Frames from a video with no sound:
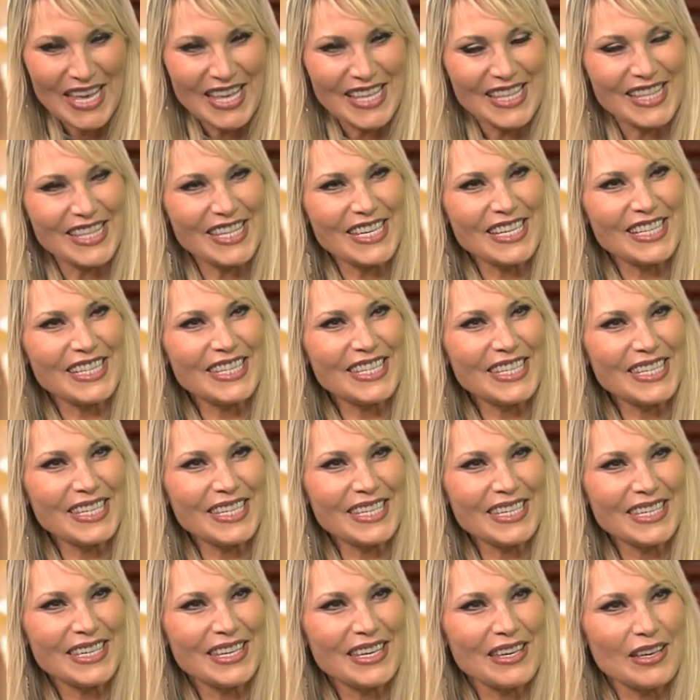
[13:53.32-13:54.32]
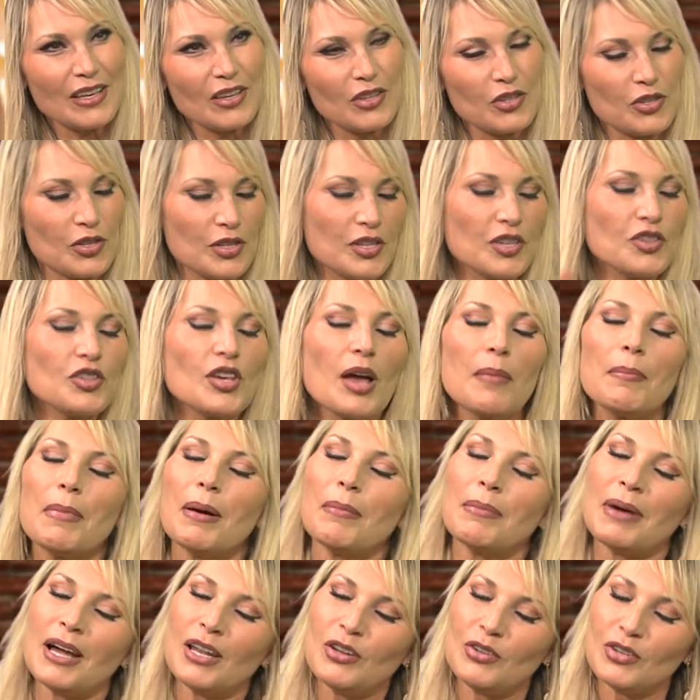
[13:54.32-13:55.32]
j'ai dit, j'ai déjà
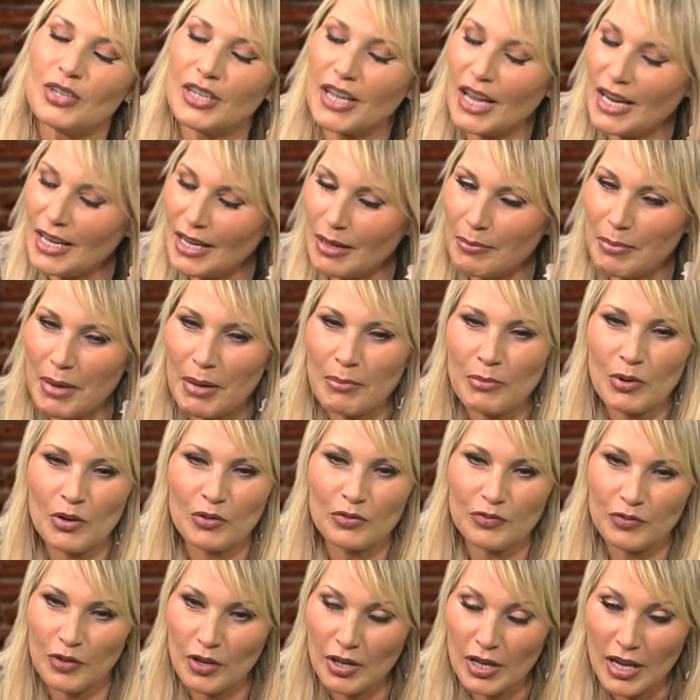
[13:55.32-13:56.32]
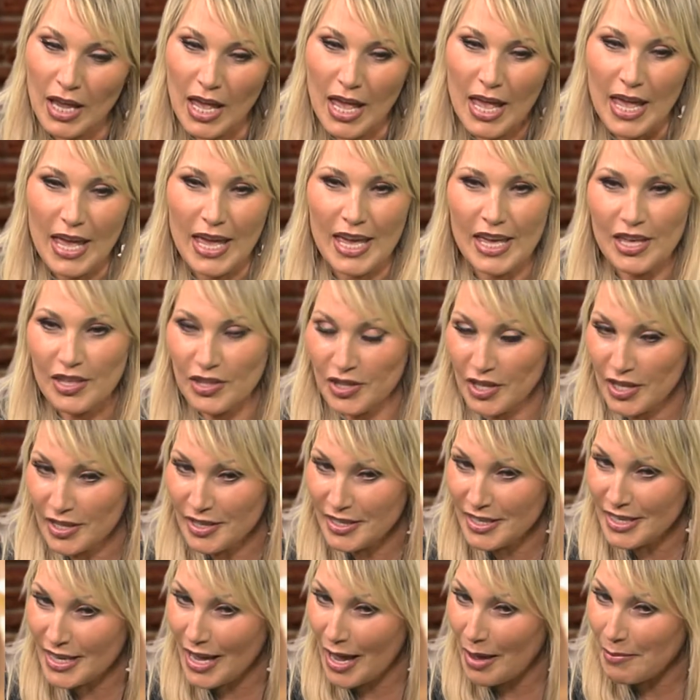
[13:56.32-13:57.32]
maman locale, la maman folle, et j'ai
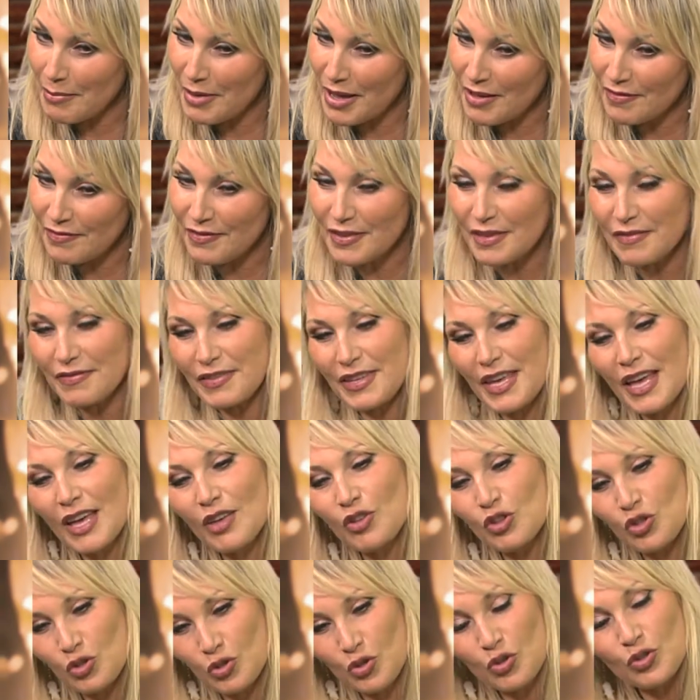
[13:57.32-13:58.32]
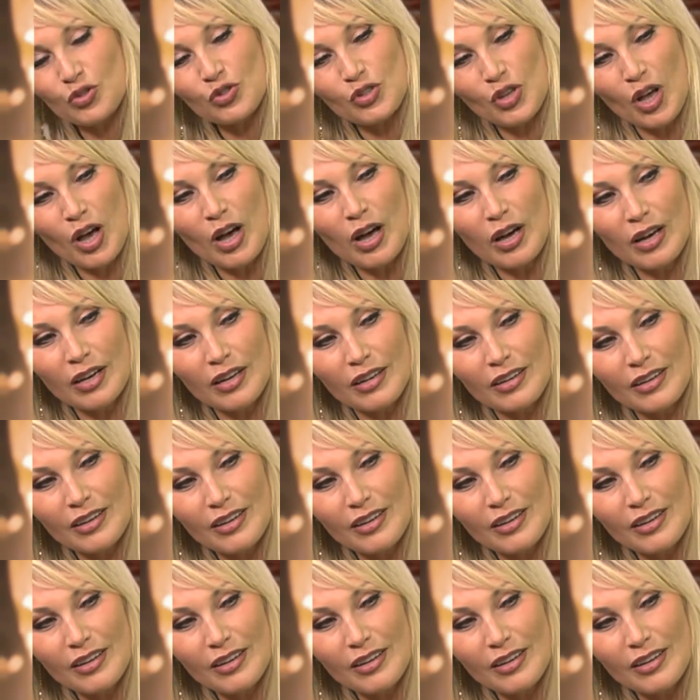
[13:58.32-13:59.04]
dit à ma fille, viens, je te sors.